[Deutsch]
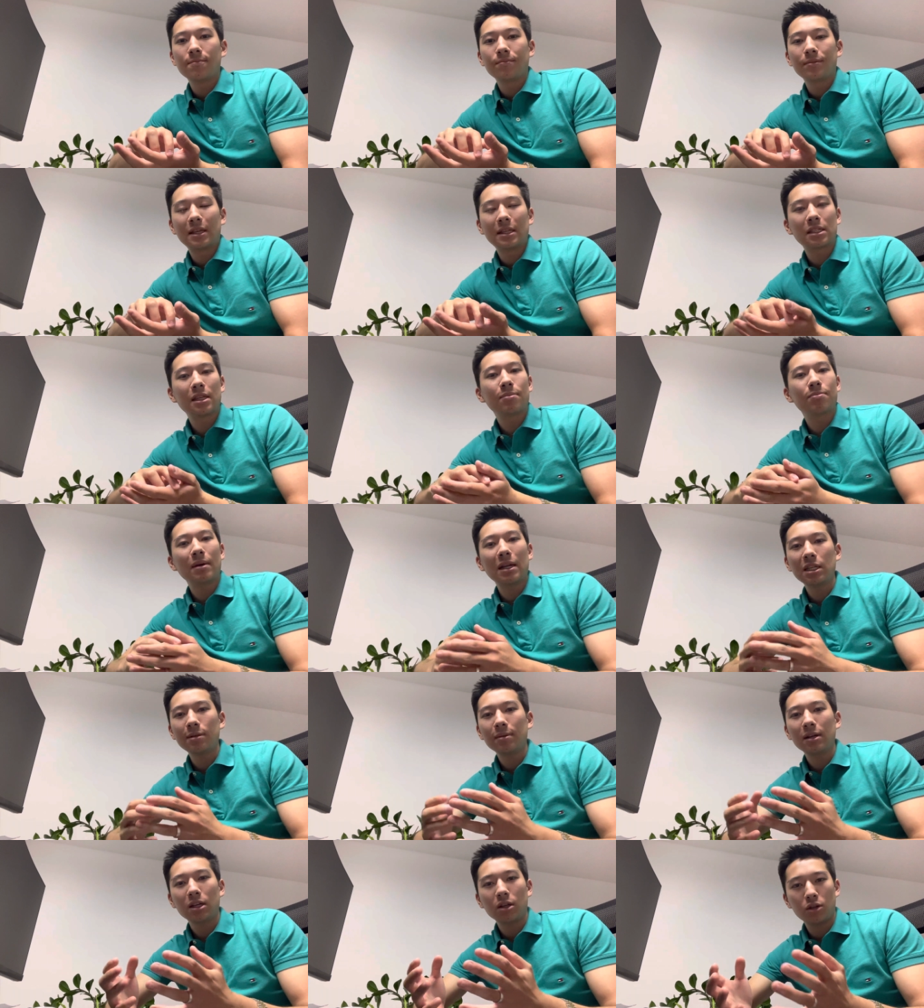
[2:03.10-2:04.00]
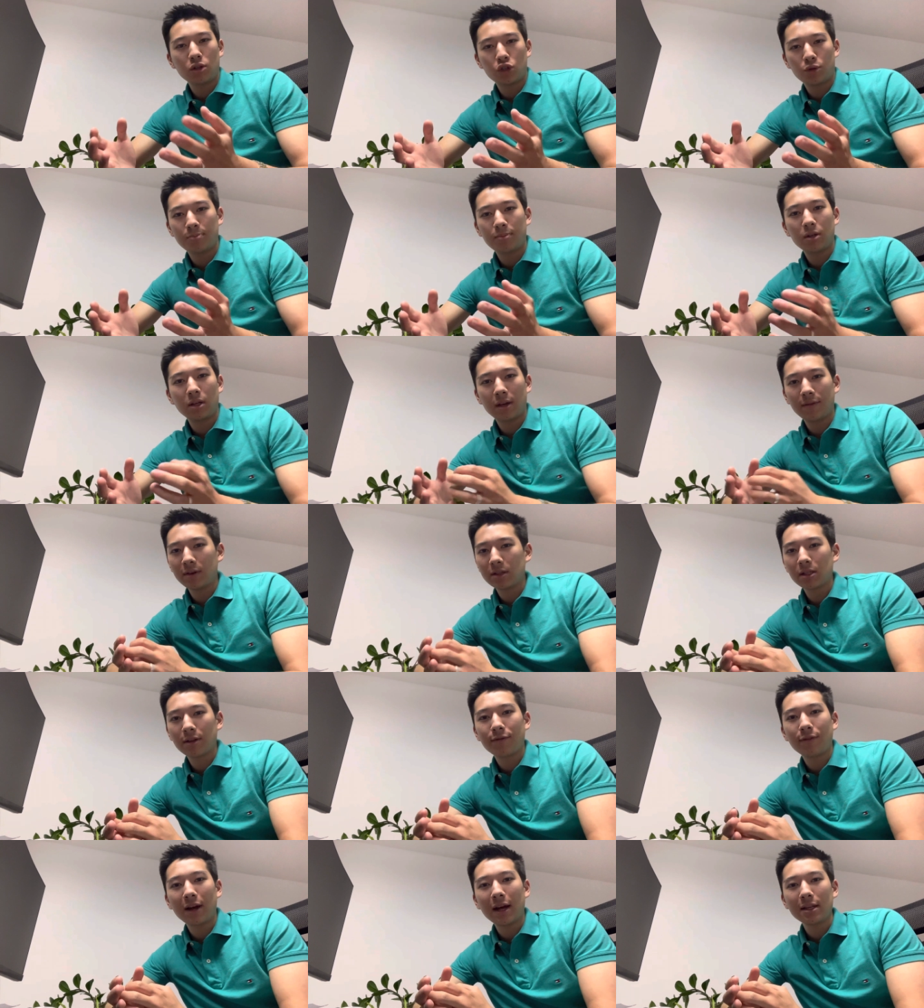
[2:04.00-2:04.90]
Es gibt manchmal gewisse
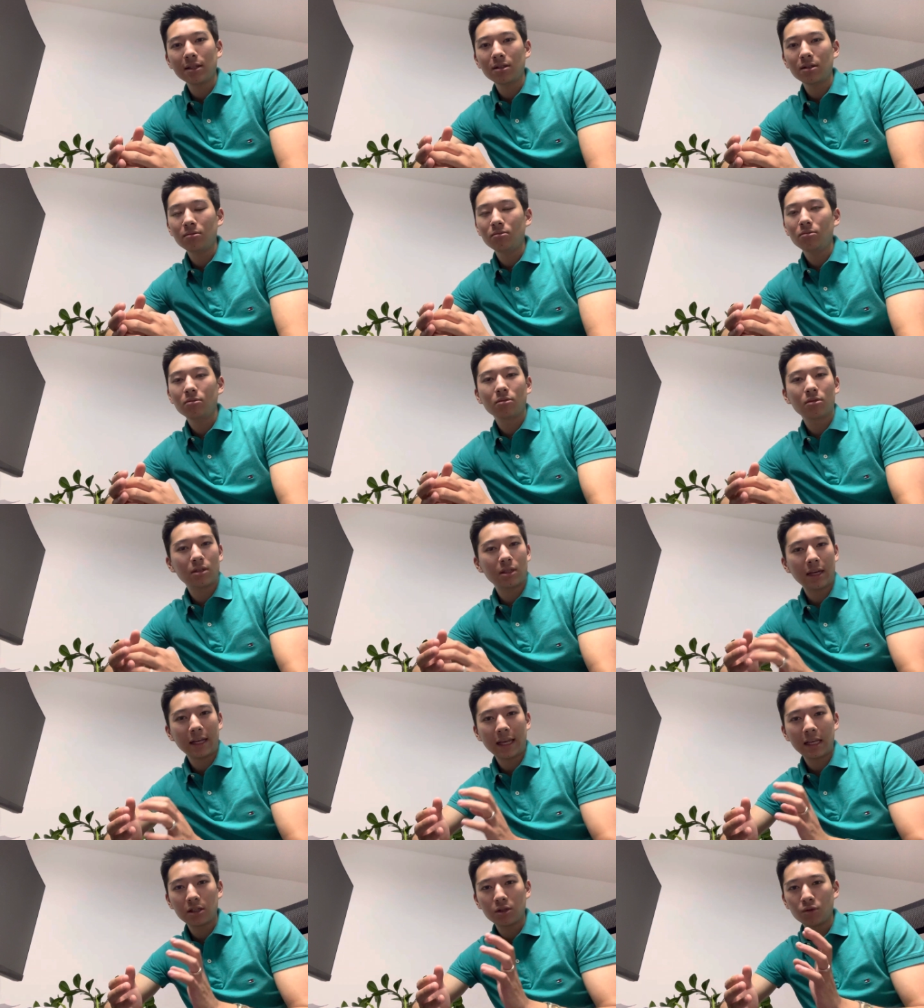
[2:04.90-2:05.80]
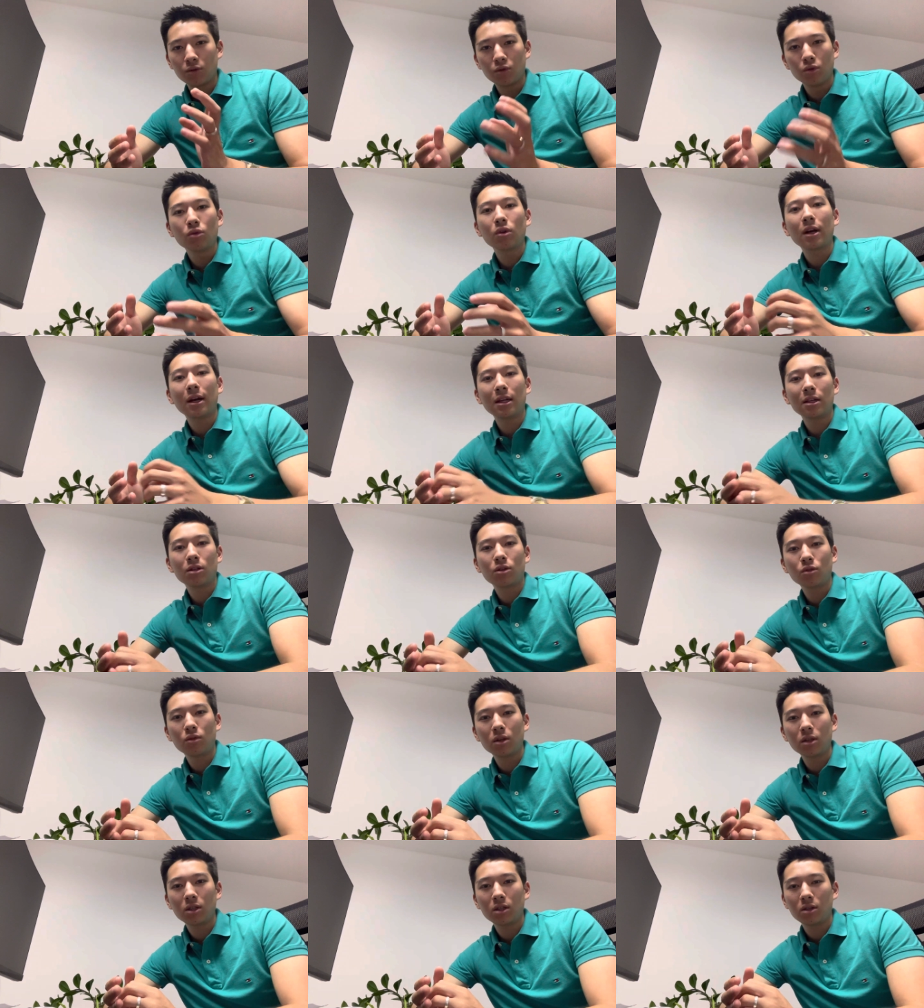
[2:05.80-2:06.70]
Phasen, da gehst nur du gerade
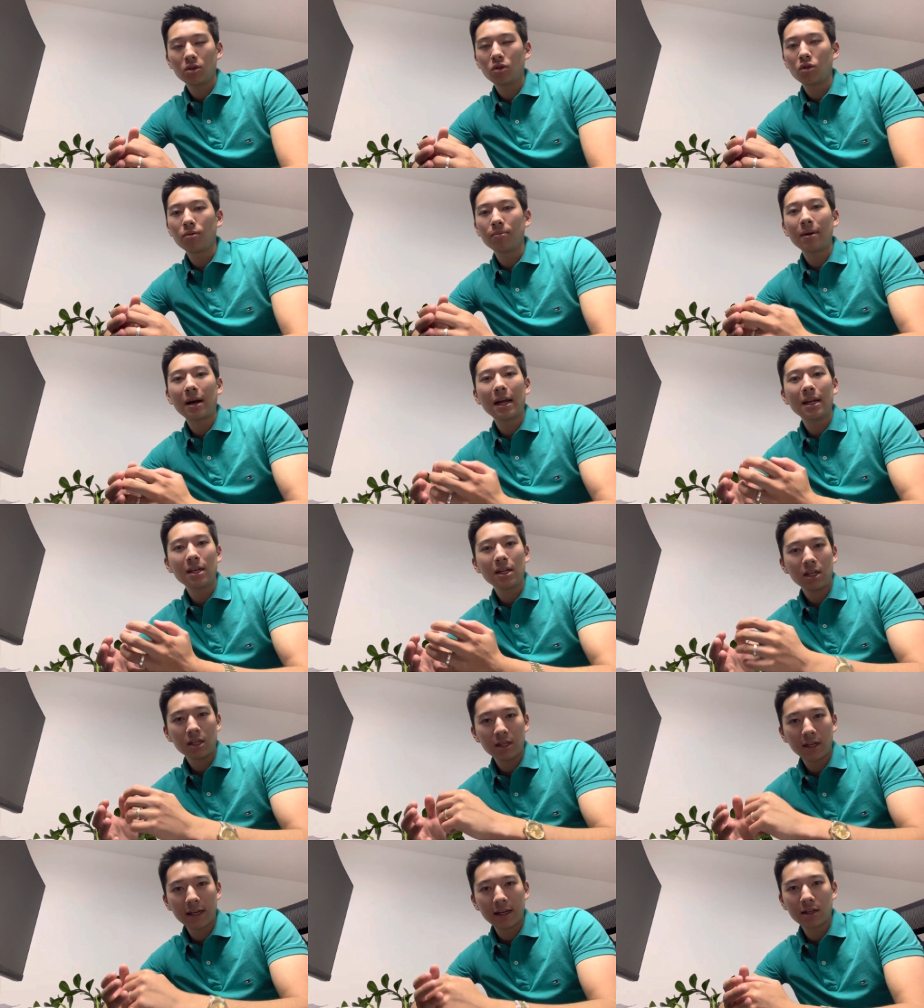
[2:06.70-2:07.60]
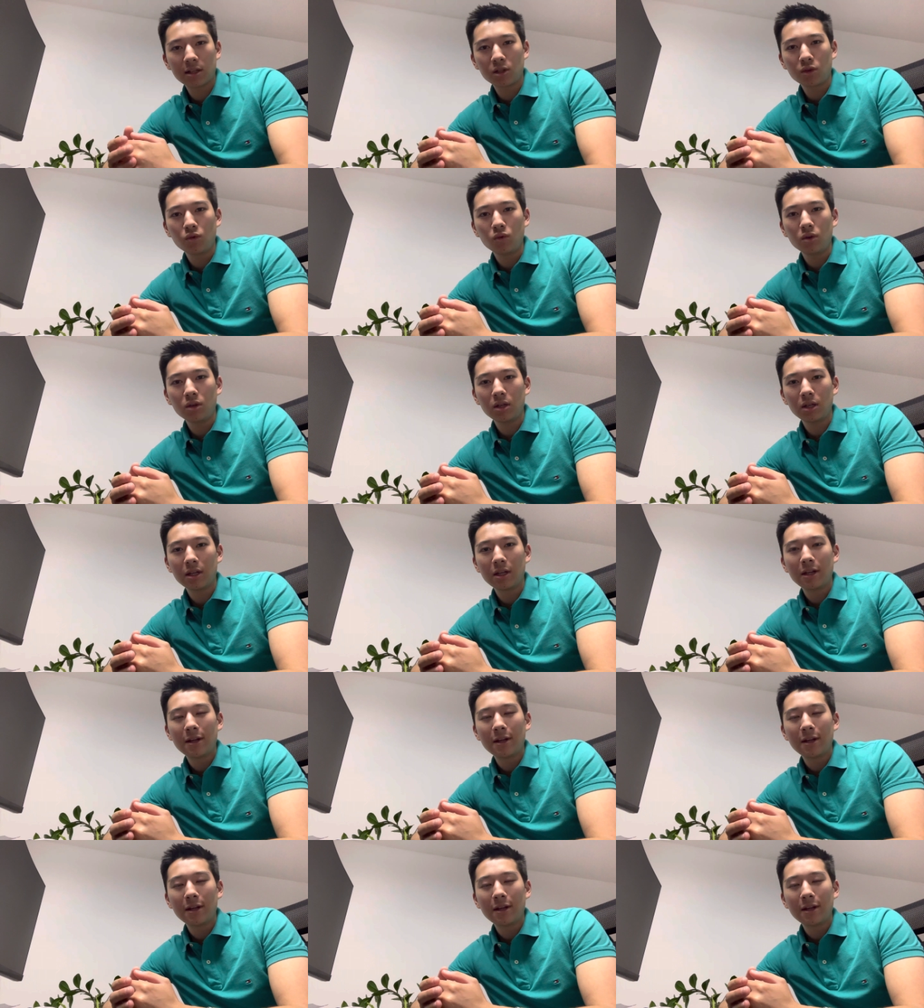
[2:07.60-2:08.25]
durch und bei anderen geht es gut.